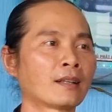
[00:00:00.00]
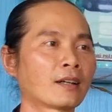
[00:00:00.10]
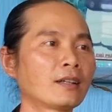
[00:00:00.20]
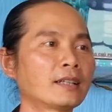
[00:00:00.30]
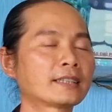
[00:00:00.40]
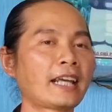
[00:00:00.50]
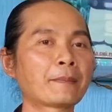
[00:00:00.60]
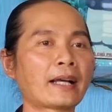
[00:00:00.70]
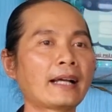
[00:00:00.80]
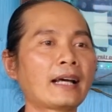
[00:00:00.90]
Có người
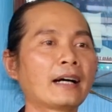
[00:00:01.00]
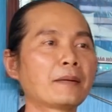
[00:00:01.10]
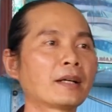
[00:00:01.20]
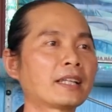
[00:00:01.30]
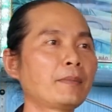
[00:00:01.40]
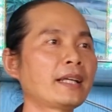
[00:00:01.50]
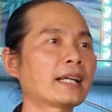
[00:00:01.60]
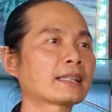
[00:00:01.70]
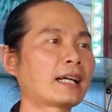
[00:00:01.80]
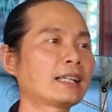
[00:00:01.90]
xem cả đời mà chỉ biết
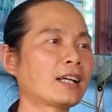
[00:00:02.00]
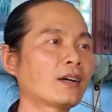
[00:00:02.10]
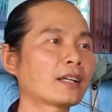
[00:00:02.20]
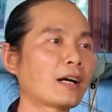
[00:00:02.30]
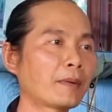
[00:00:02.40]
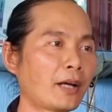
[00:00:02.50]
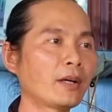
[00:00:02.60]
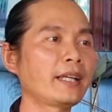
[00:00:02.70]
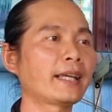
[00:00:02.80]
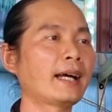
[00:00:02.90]
văn tự thôi, không hiểu
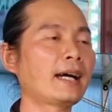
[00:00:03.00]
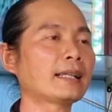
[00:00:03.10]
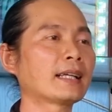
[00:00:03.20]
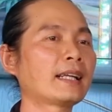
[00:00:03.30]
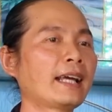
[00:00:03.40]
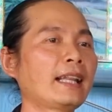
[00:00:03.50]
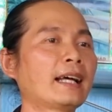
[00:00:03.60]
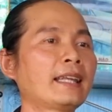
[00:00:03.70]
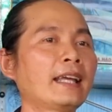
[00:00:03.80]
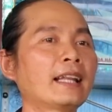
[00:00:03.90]
ý gì hết, thì đây
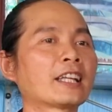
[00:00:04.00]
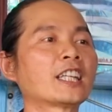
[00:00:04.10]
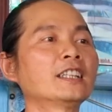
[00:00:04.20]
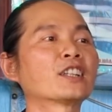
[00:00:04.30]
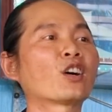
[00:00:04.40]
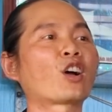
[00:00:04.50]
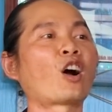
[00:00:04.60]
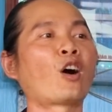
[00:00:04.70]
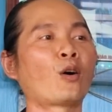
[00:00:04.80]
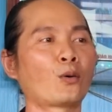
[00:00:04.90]
là gì? Là chưa có
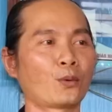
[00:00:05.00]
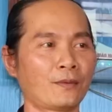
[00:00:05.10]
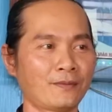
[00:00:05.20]
ngộ.